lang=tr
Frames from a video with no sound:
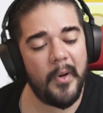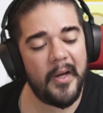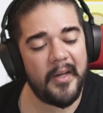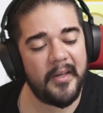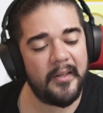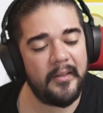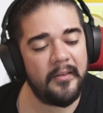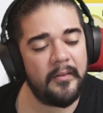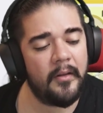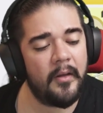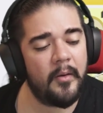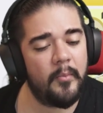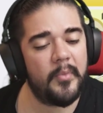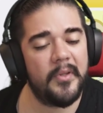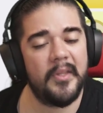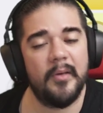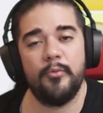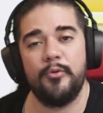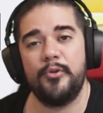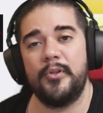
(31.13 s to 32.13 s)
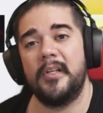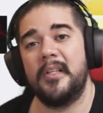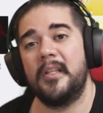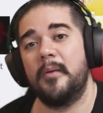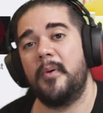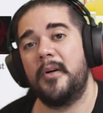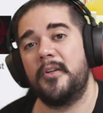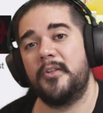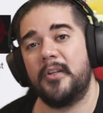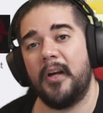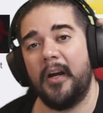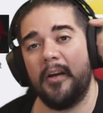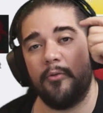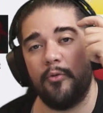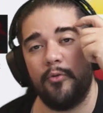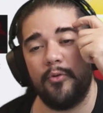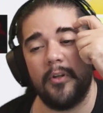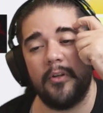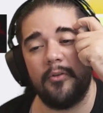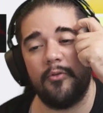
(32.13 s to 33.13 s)
Bakın bir de bu seride başka
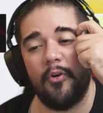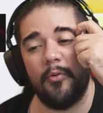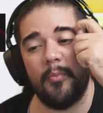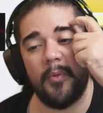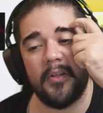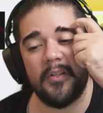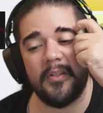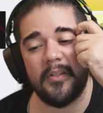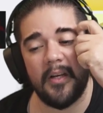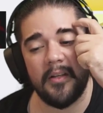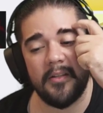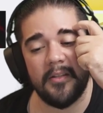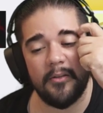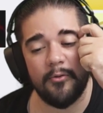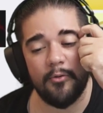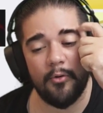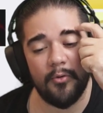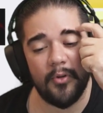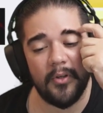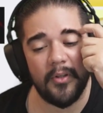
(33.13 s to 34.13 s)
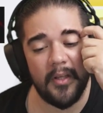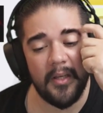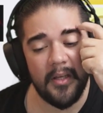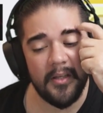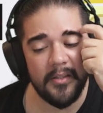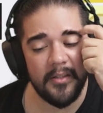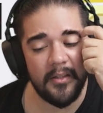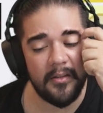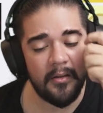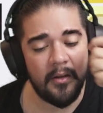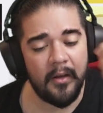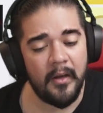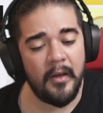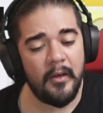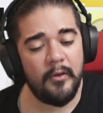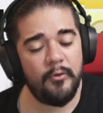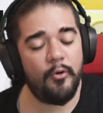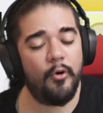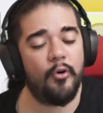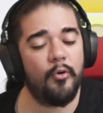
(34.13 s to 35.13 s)
hangi oyunları görmek isterseniz onları da yazın.
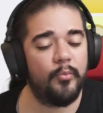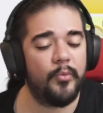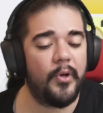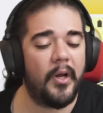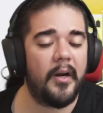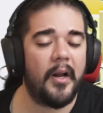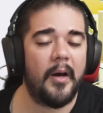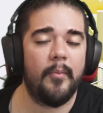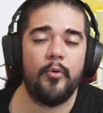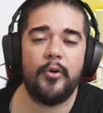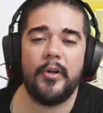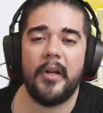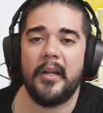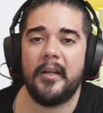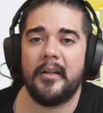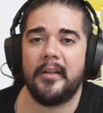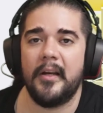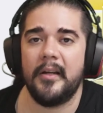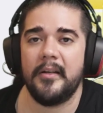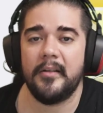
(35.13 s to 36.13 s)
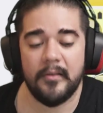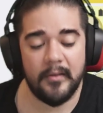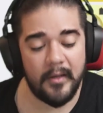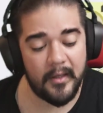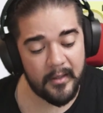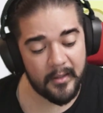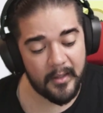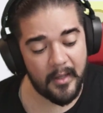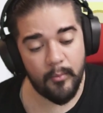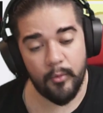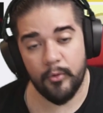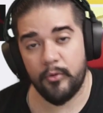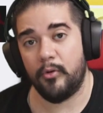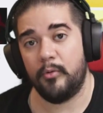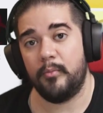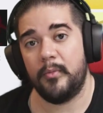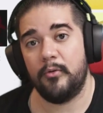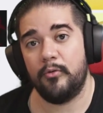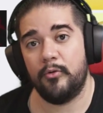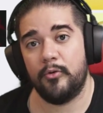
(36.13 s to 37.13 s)
Yorumlar, abonelikler, kanala
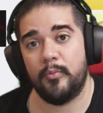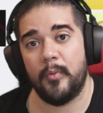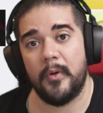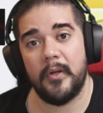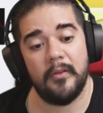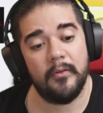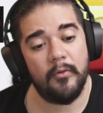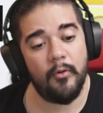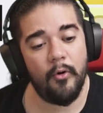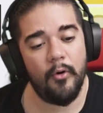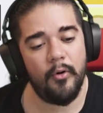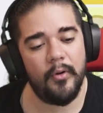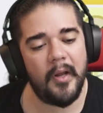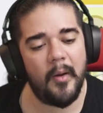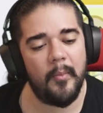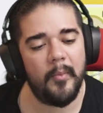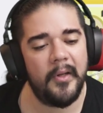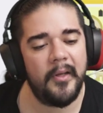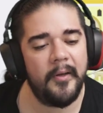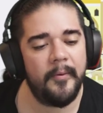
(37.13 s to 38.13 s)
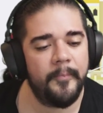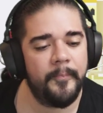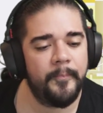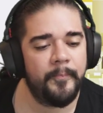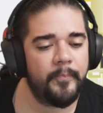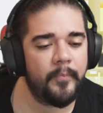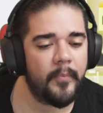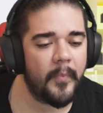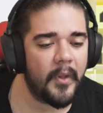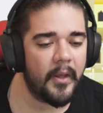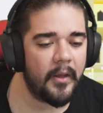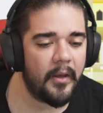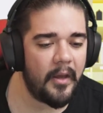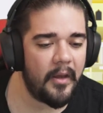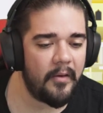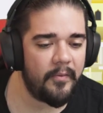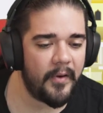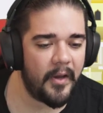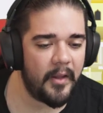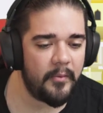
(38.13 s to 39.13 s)
abone olmayı unutmayın. O önemli.
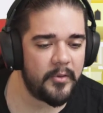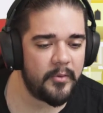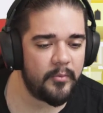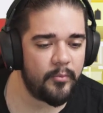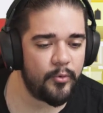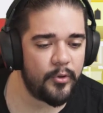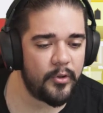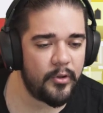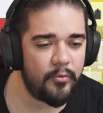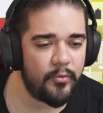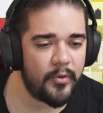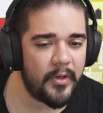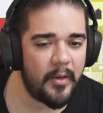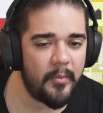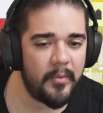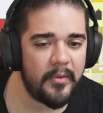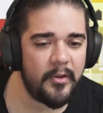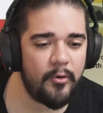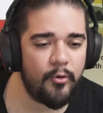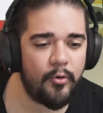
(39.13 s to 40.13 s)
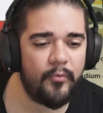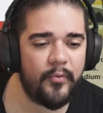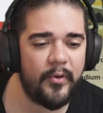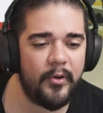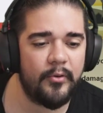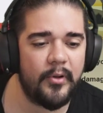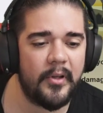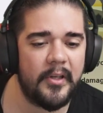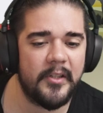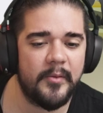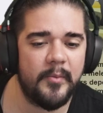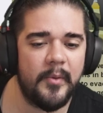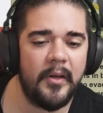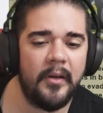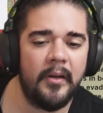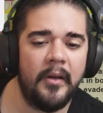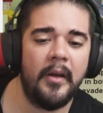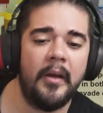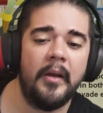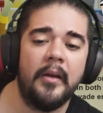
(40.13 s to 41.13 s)
Efendim şimdi bu New Game'i diyorum
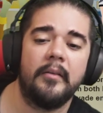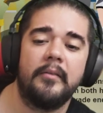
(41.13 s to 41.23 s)
feodalizme.